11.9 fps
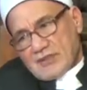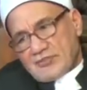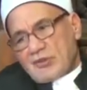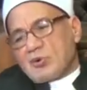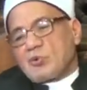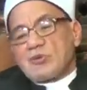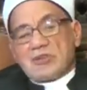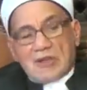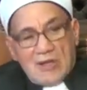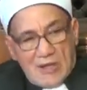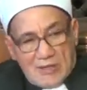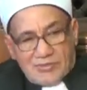في
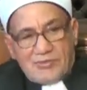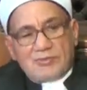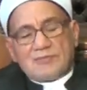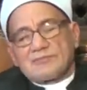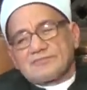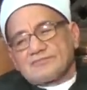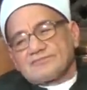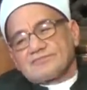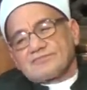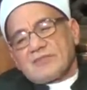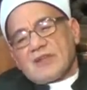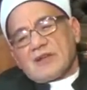الهويات
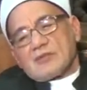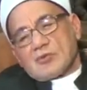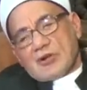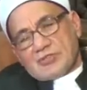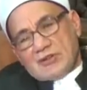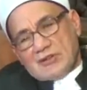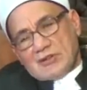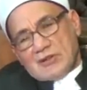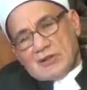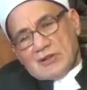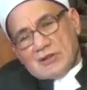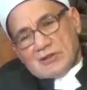واضح
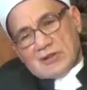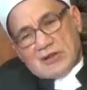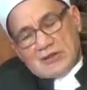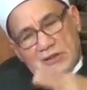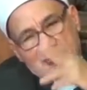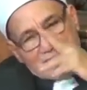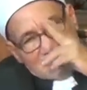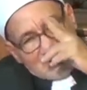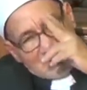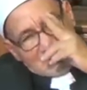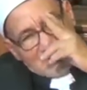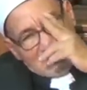يعني اللي فيها
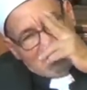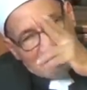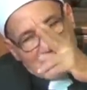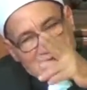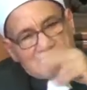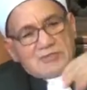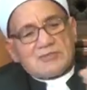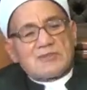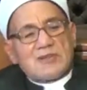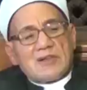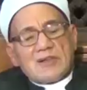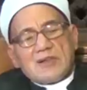ثلاث حاجات
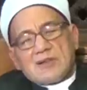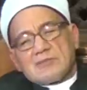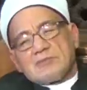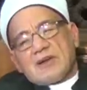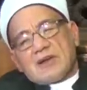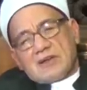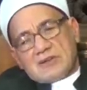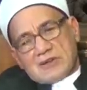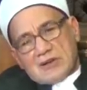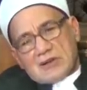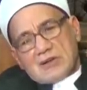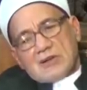ما
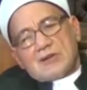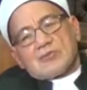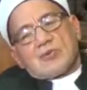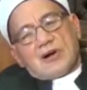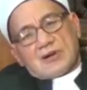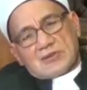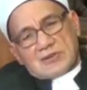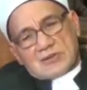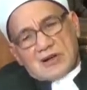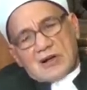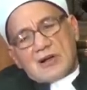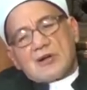هي
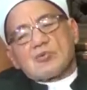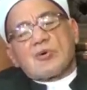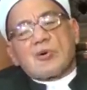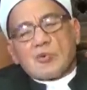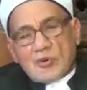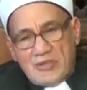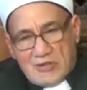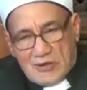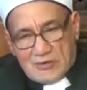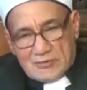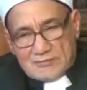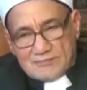وحقيقة
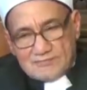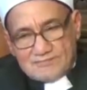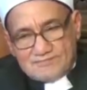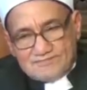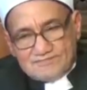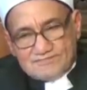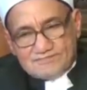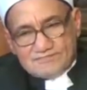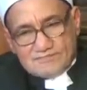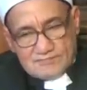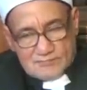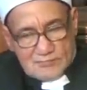وهوية
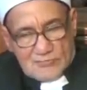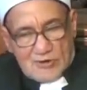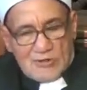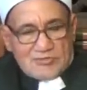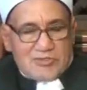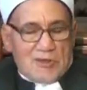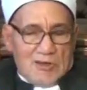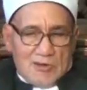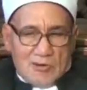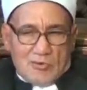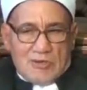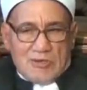اللي تطلع
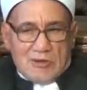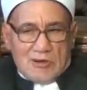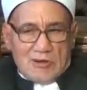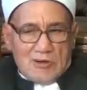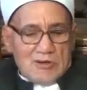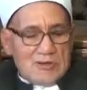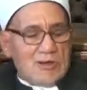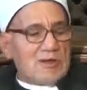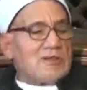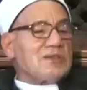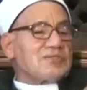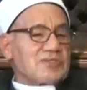الهوية
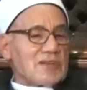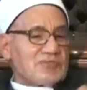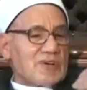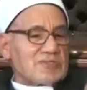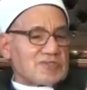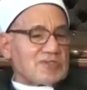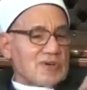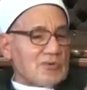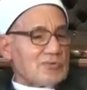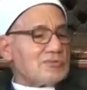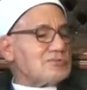يعني أنت الفرد ده